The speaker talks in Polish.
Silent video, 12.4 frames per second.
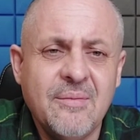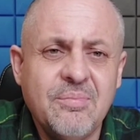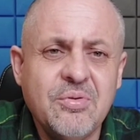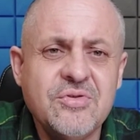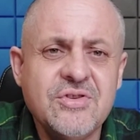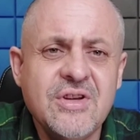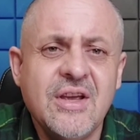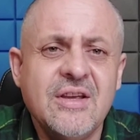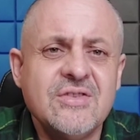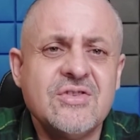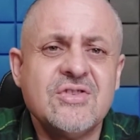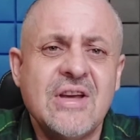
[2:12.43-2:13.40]
Później
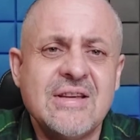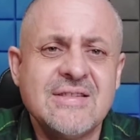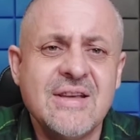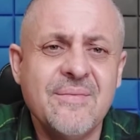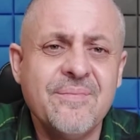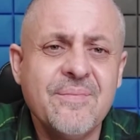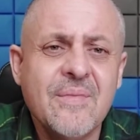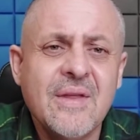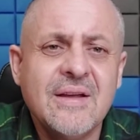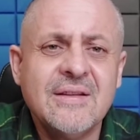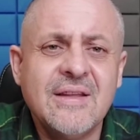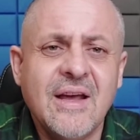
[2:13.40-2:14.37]
z czasem
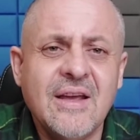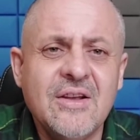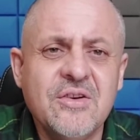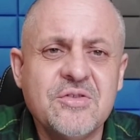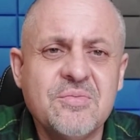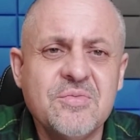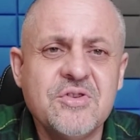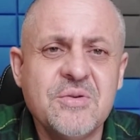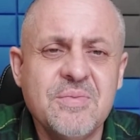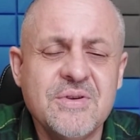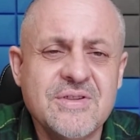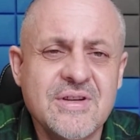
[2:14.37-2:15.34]
ta ilość musi
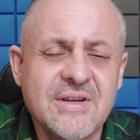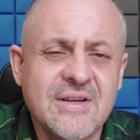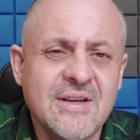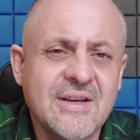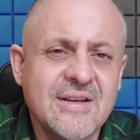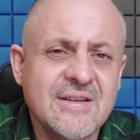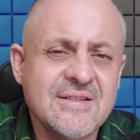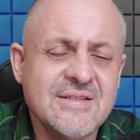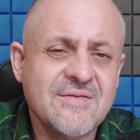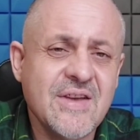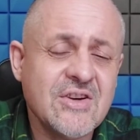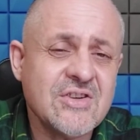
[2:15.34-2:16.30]
być
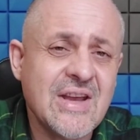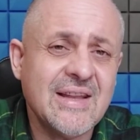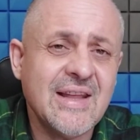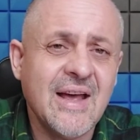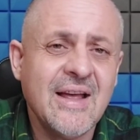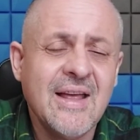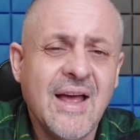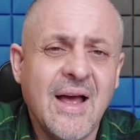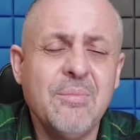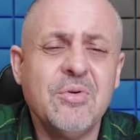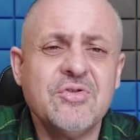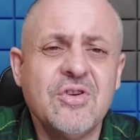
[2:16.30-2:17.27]
zwiększana,
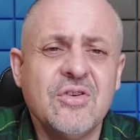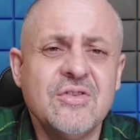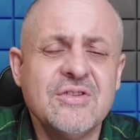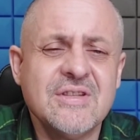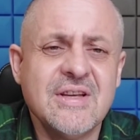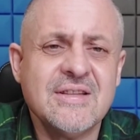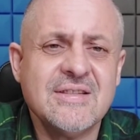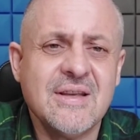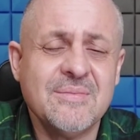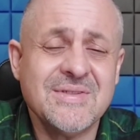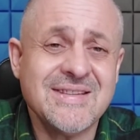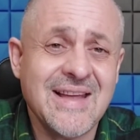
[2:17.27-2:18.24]
aby osiągnąć ten
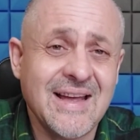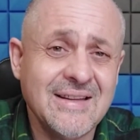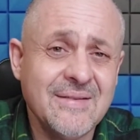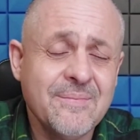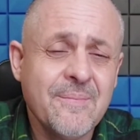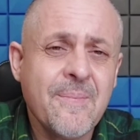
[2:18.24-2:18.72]
sam stan,